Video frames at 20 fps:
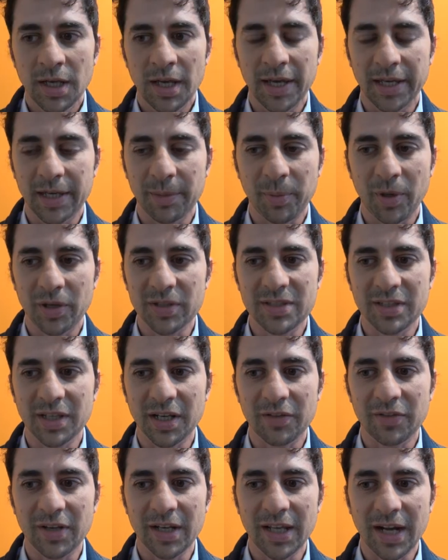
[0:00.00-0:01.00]
e che poi si
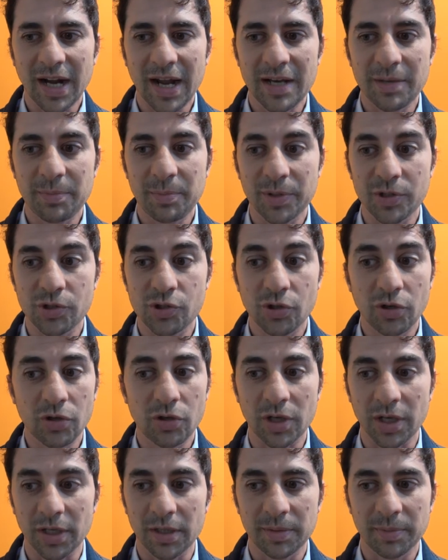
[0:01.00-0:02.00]
rivelerà il
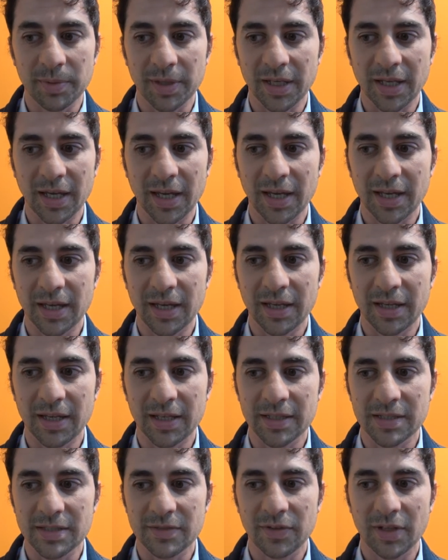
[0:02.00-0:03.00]
peggiore
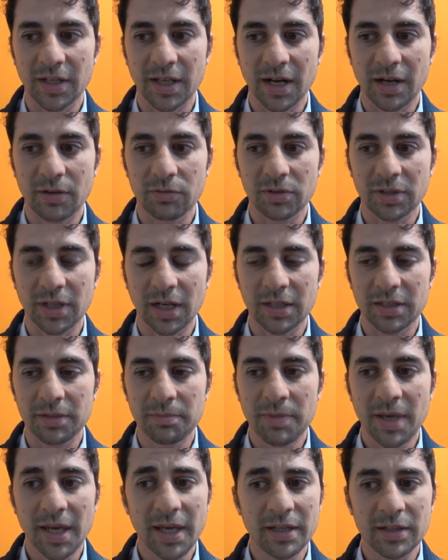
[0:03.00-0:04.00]
perché svelerà un
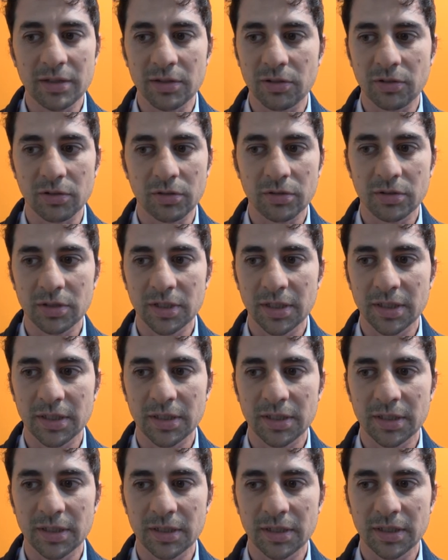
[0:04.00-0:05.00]
tradimento
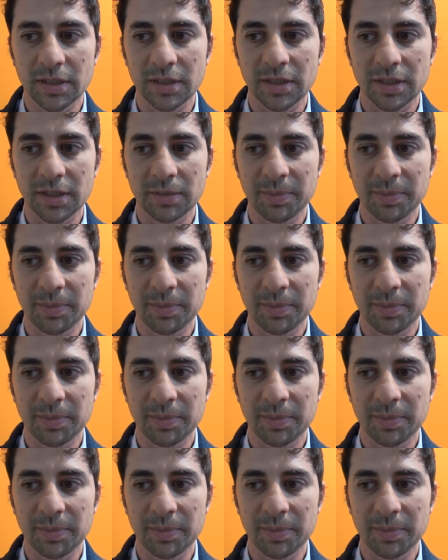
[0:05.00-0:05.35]
eh,